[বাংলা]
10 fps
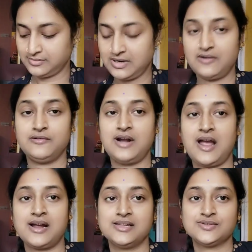কারণ না
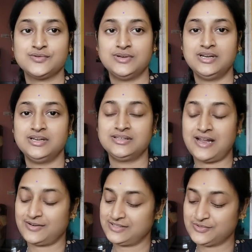কাজ করলে
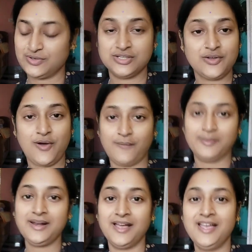না কাজ করলে তো
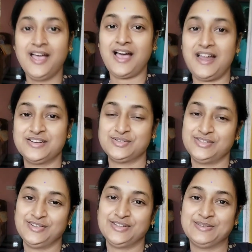হবে না আর
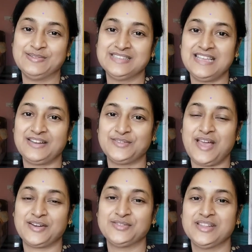সত্যি কথা বলতে এত
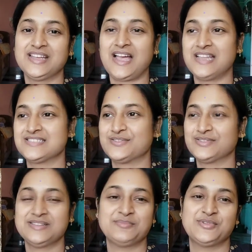আনন্দে কাজ
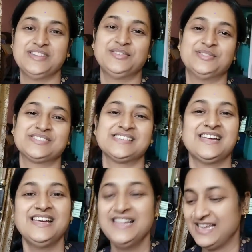করতে মনই করছে
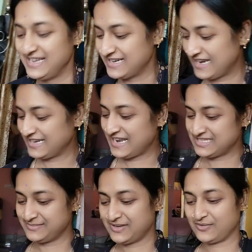না কালকে
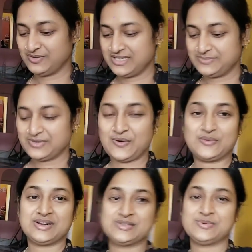আসবে কখন আসবে
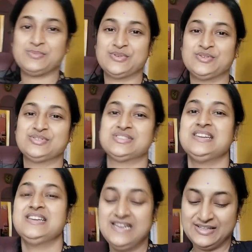কখন আসবে মনে হচ্ছে
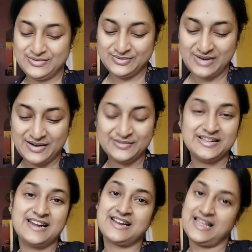তো
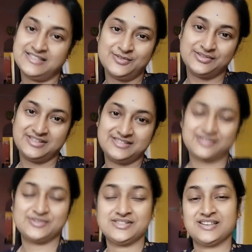আনন্দে আর কাজই করতে
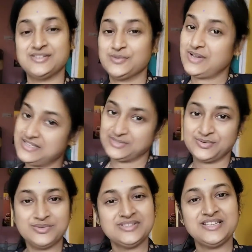ইচ্ছে করছে না কিন্তু কাজ তো
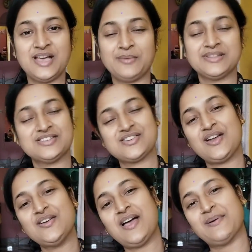করতেই হবে তো
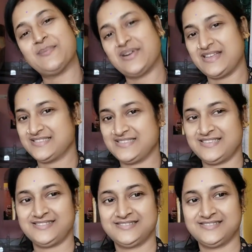চলো আবার পরে আসছি